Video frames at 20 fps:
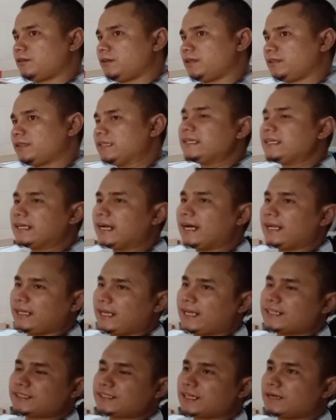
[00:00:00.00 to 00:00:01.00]
uh, tinggal di
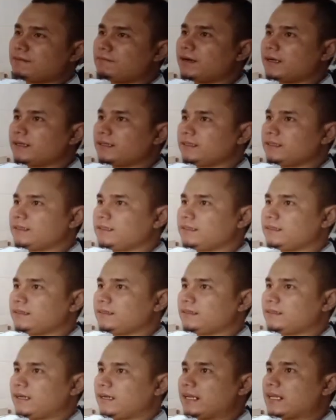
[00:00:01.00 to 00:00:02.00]
asrama
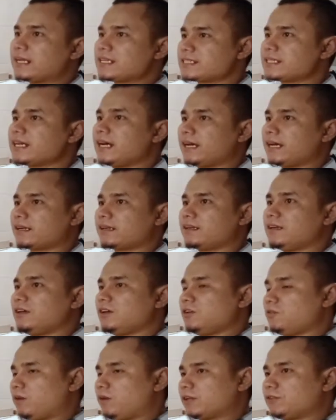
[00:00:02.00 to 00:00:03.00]
di Al Azhar
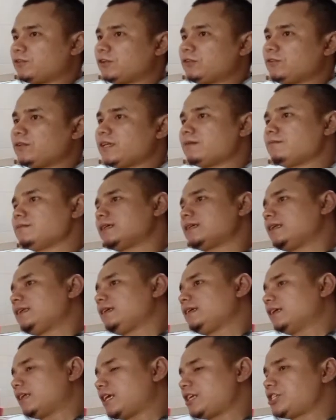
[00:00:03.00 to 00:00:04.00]
waktu itu yang
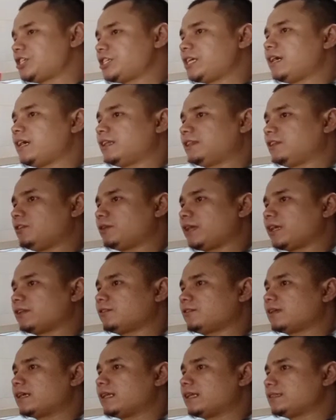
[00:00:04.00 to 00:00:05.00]
menjadi Grand Syekh atau
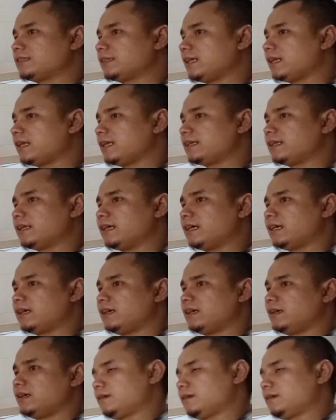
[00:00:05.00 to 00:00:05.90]
Rektor Al Azhar adalah